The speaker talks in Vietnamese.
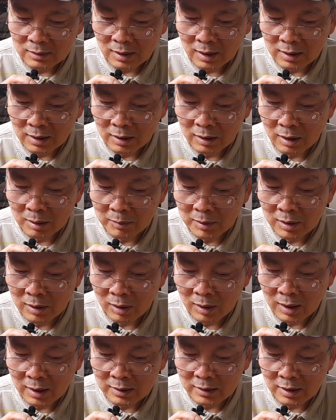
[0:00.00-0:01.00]
thì cái đó mới
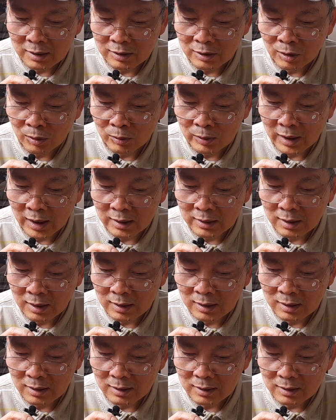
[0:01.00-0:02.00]
gọi là dịch vụ giải
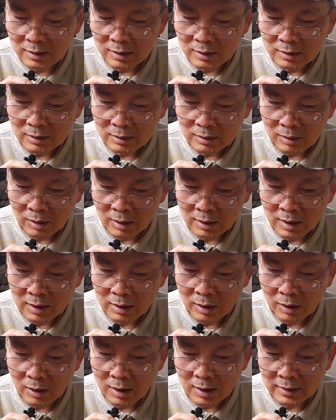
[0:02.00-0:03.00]
trí còn cái
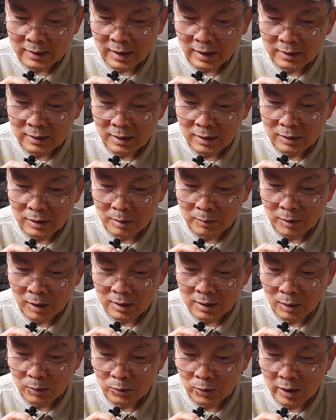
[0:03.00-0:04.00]
đó giải trí cho mỗi
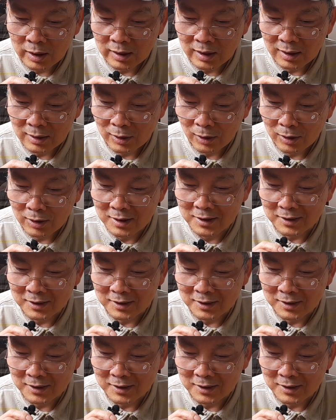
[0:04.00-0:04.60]
cậu duy này thôi